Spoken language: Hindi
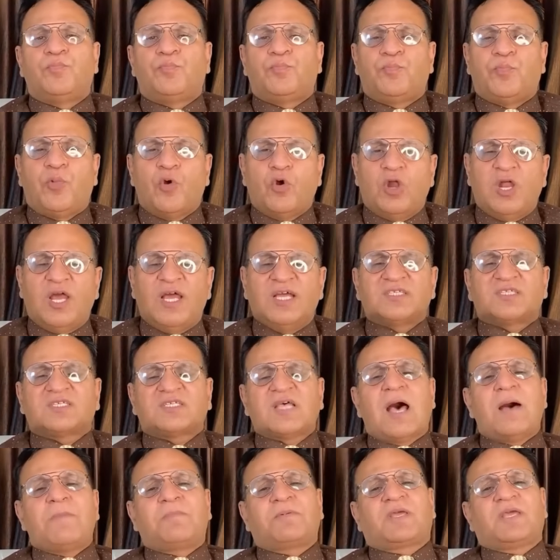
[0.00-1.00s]

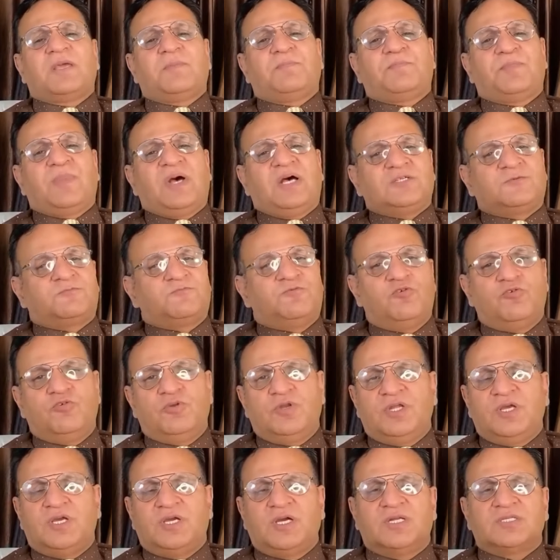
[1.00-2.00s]
पुलिस आपके पास फोन
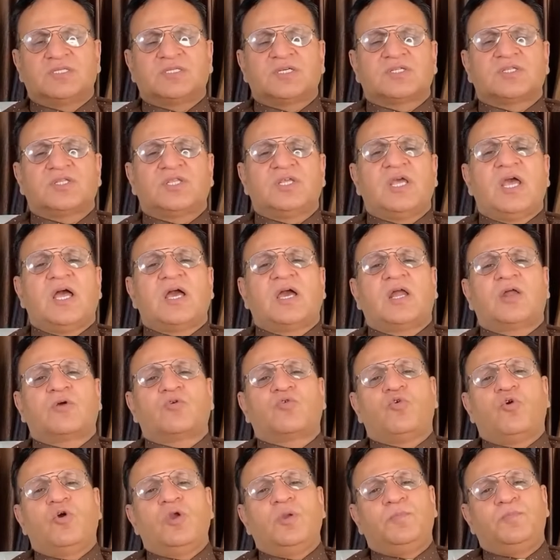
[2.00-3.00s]
नहीं कर सकती अगर
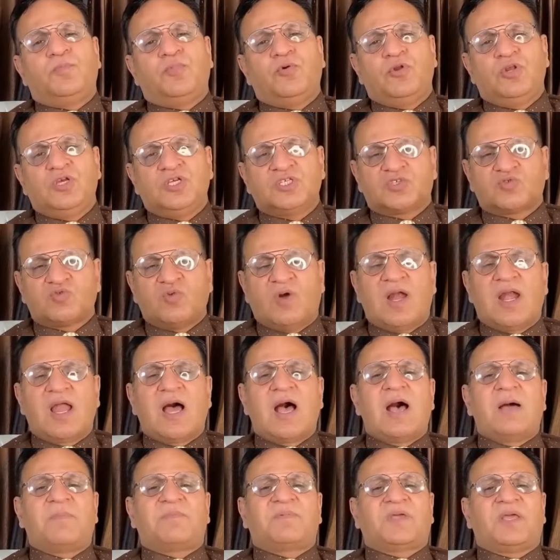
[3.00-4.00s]
कोई पुलिस
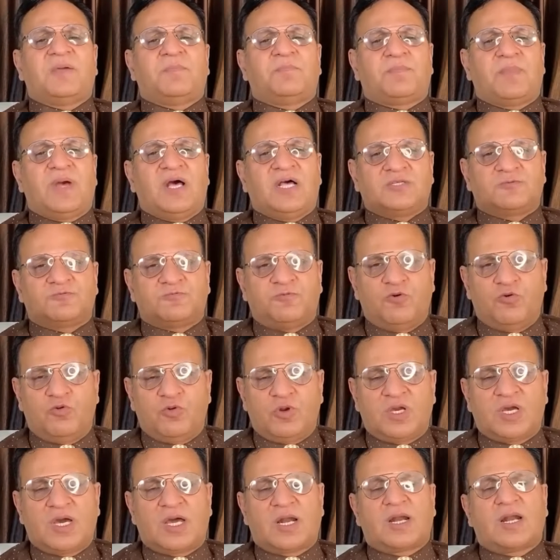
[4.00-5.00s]
वाला आपके पास
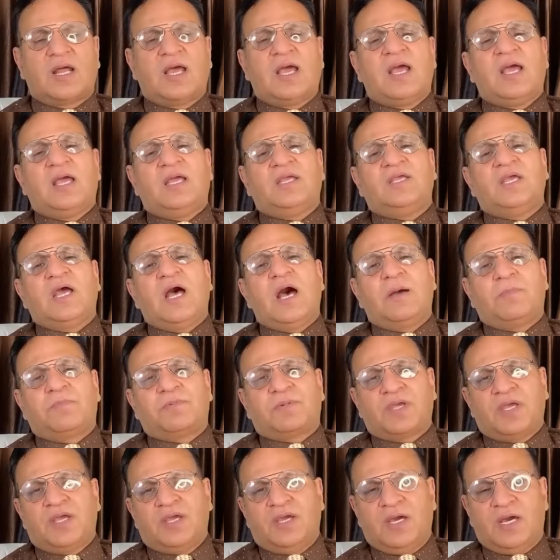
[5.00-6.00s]
फोन कर रहा है या
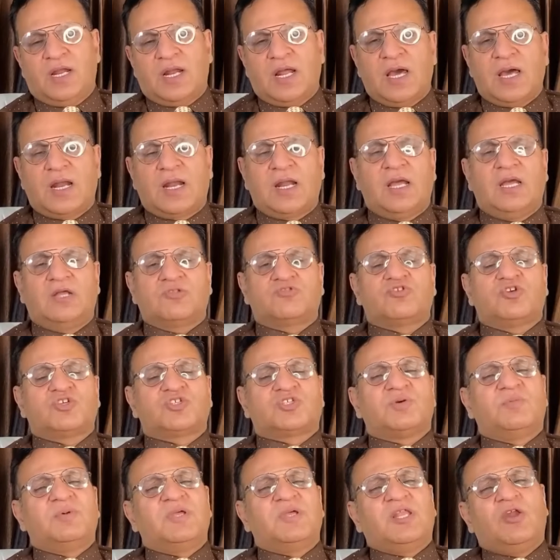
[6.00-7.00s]
आपके घर आ रहा है तो
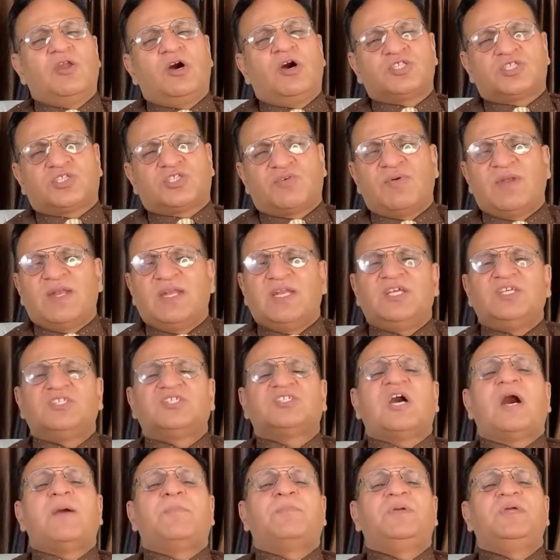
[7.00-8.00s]
समझ लो चवन्नी
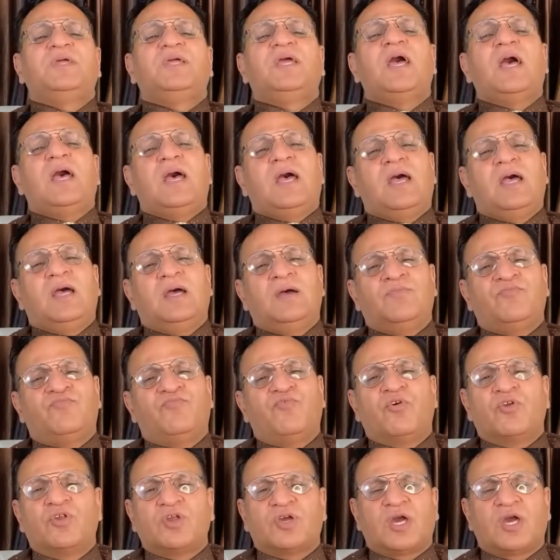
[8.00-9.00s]
छापी है
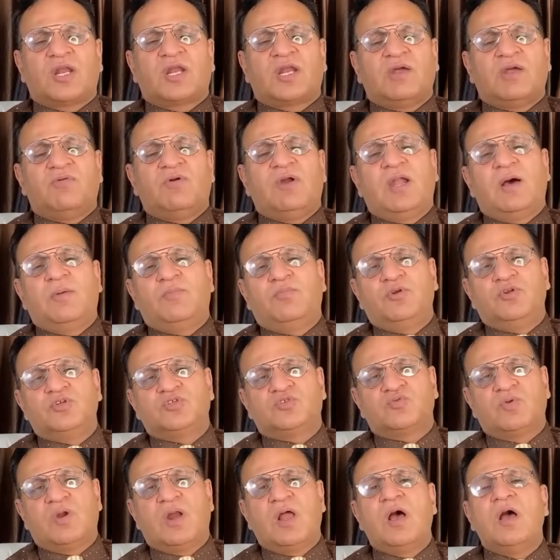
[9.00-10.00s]
फोन करने वाला
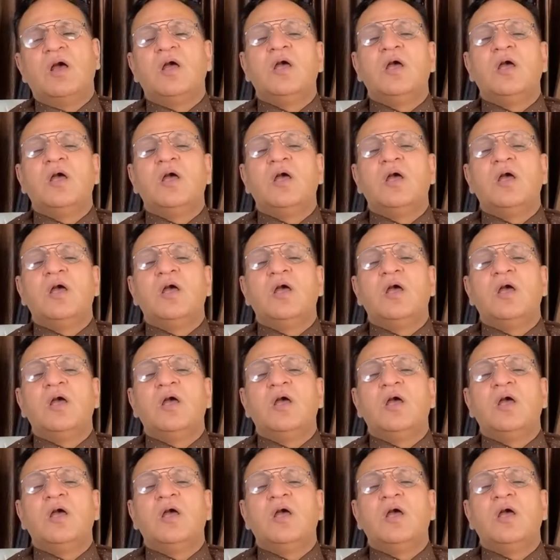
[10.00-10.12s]
पुलिस वाला